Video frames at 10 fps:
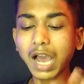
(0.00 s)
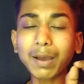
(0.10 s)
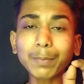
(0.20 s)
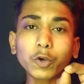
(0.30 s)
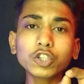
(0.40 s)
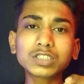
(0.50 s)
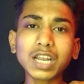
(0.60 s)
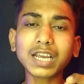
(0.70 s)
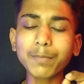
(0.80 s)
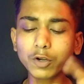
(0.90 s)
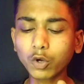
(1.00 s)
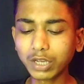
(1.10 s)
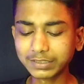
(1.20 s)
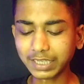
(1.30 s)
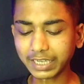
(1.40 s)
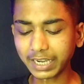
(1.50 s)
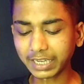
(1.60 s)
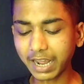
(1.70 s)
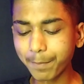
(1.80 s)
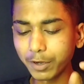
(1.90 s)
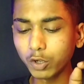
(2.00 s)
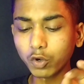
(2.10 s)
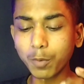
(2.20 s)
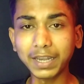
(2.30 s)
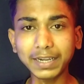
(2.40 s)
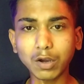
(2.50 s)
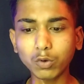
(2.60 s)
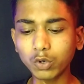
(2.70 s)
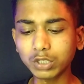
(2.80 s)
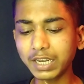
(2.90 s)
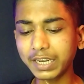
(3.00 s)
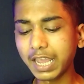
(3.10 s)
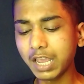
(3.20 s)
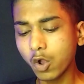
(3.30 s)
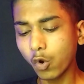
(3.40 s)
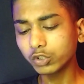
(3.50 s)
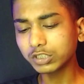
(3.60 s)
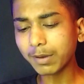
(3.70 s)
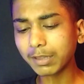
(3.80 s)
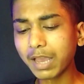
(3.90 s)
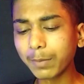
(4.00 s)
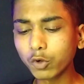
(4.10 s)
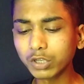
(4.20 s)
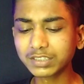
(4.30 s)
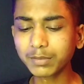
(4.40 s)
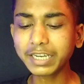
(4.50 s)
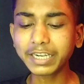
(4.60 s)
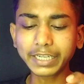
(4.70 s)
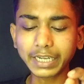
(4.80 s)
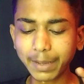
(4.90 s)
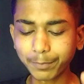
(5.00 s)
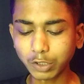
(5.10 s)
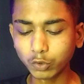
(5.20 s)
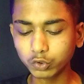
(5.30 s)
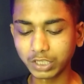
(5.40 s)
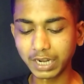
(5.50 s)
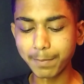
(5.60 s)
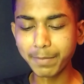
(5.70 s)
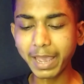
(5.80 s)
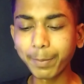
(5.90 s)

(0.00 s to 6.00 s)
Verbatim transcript: अब आपको इस तरह का वीडियो कैसे क्रिएट करना है वीडियो को पहले डाउनलोड कर लेना है उसके बाद में आपको किसी भी एडिटिंग ऐप का यूज़ करना है मैं